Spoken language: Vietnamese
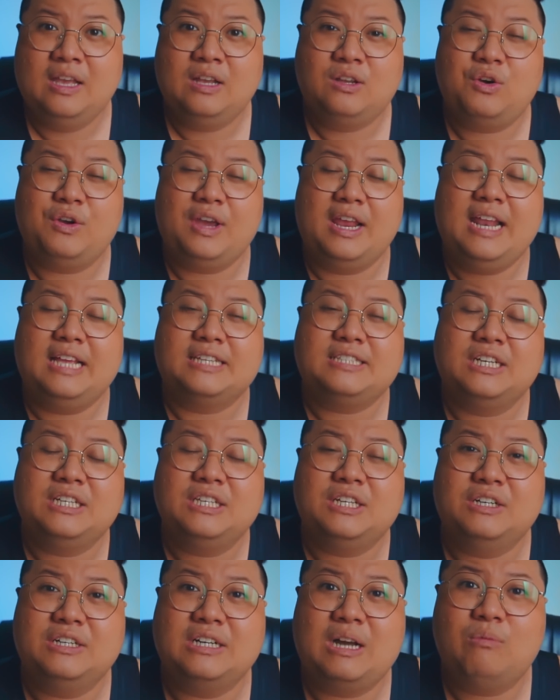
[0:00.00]
có nghĩa là sân
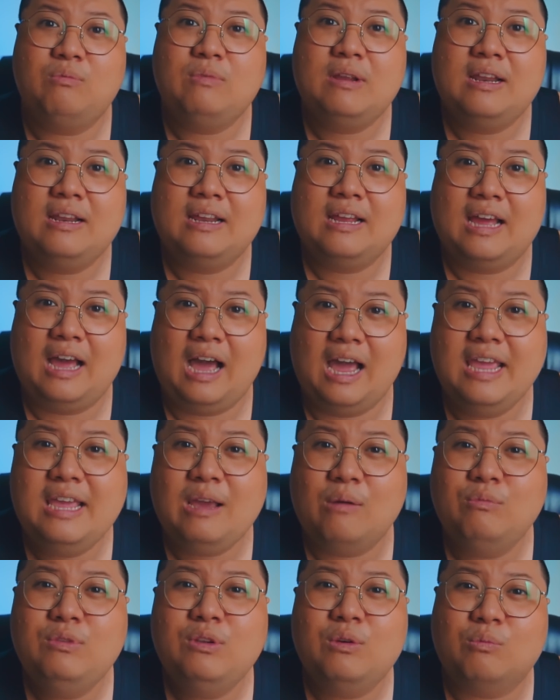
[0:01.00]
thượng ổng ý
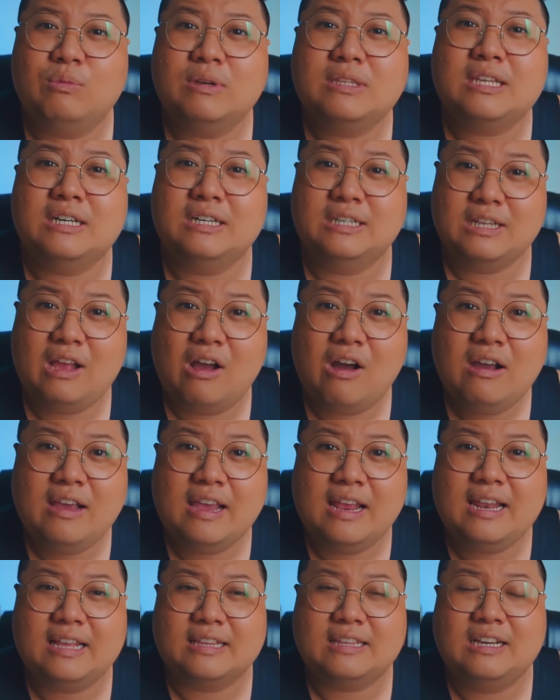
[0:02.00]
ổng dùng cái từ đó
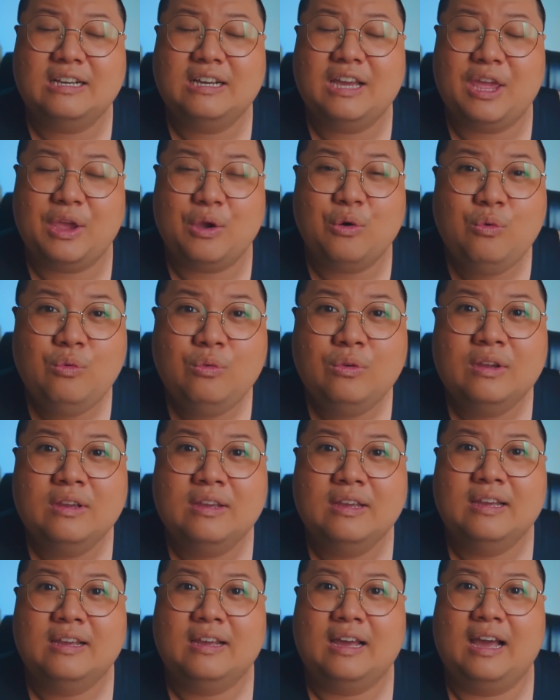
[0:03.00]
nghĩa là tân hiểu
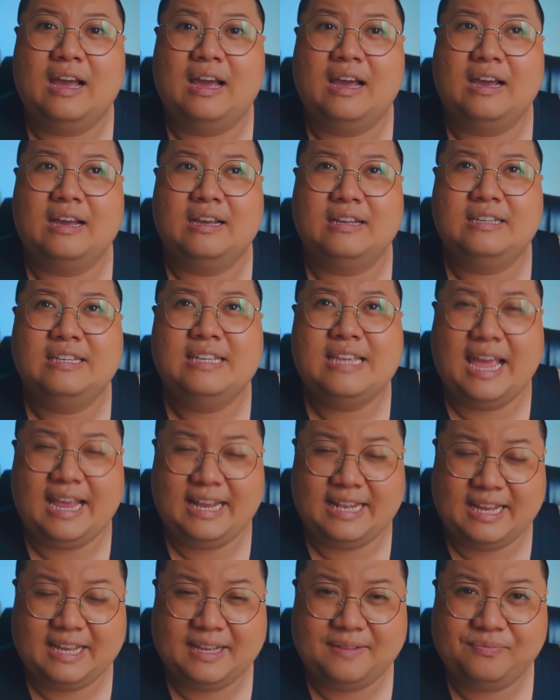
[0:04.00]
à, như
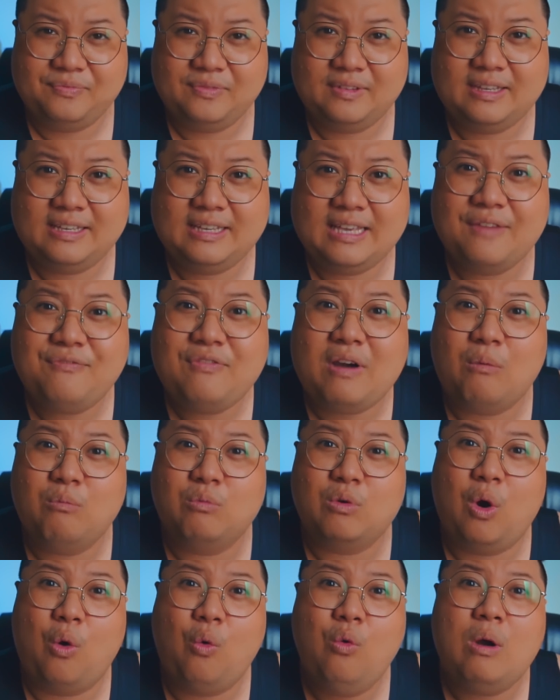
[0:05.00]
vậy nè cái
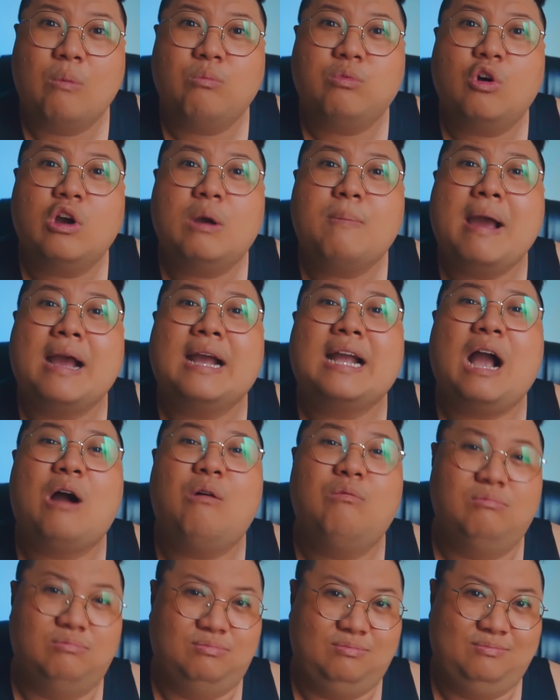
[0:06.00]
phòng ngủ ổng có cái ban
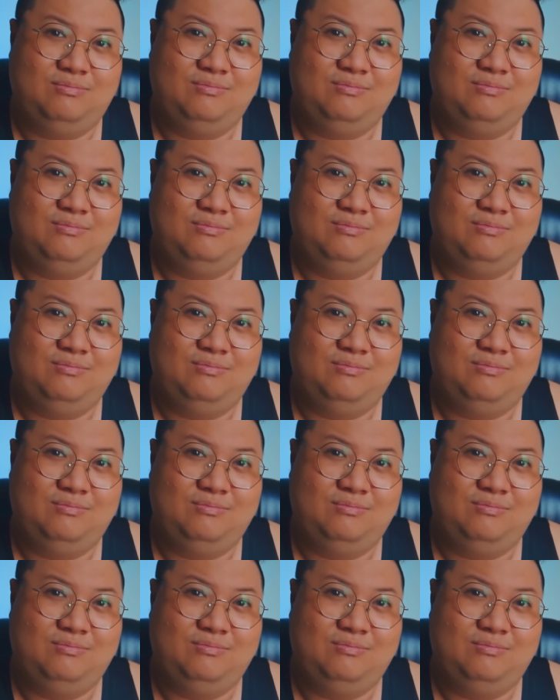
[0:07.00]
công